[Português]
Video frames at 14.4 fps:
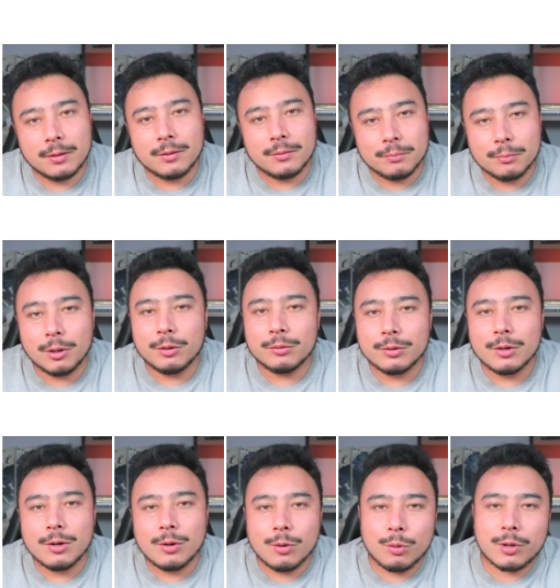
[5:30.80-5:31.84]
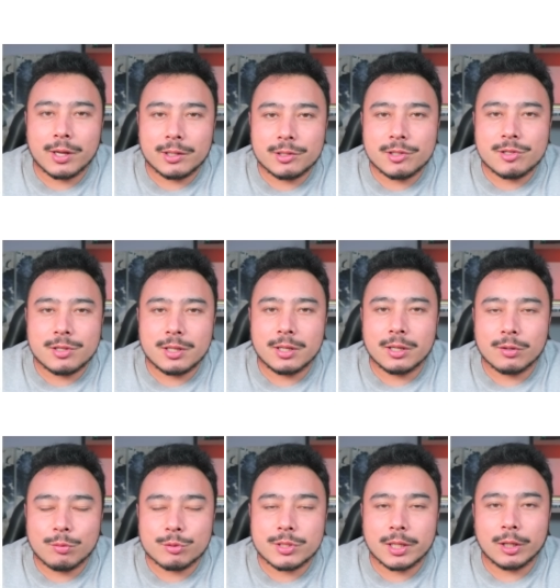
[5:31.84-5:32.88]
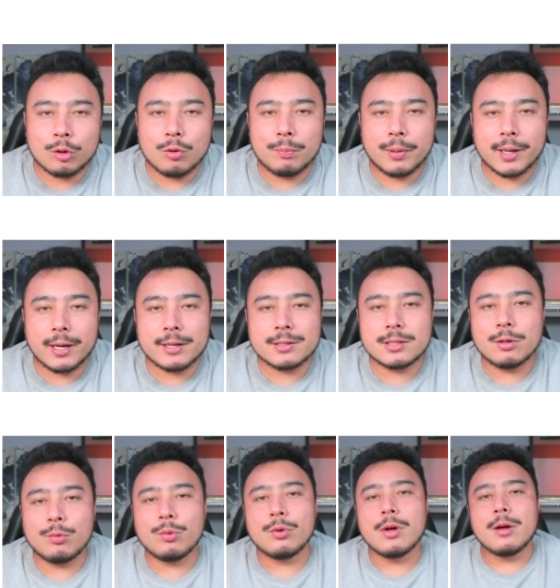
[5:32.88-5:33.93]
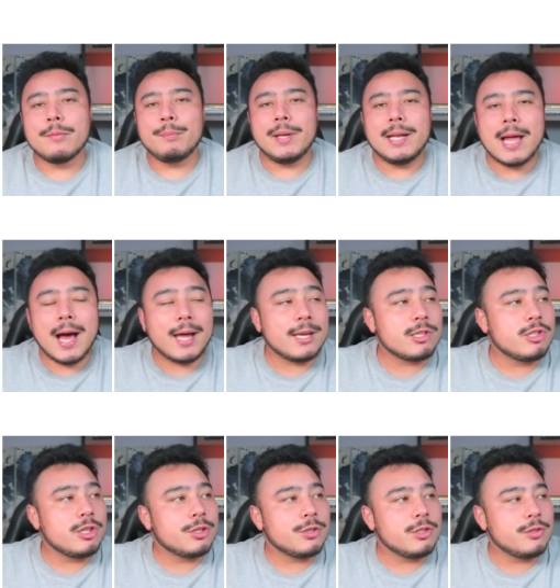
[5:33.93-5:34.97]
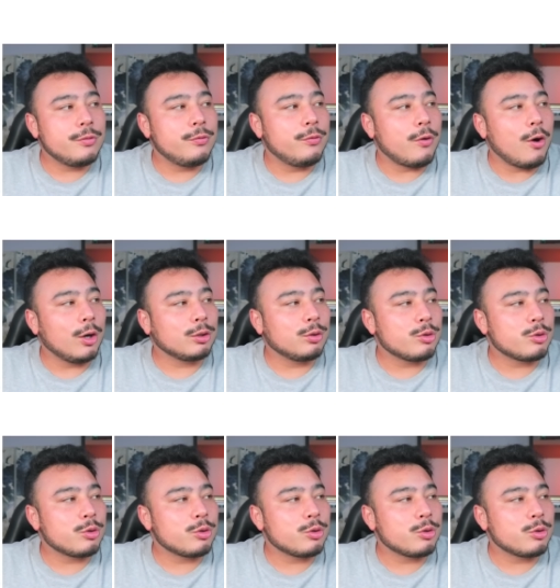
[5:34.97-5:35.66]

bom, o que a gente consegue acompanhar são milhares de, de fotos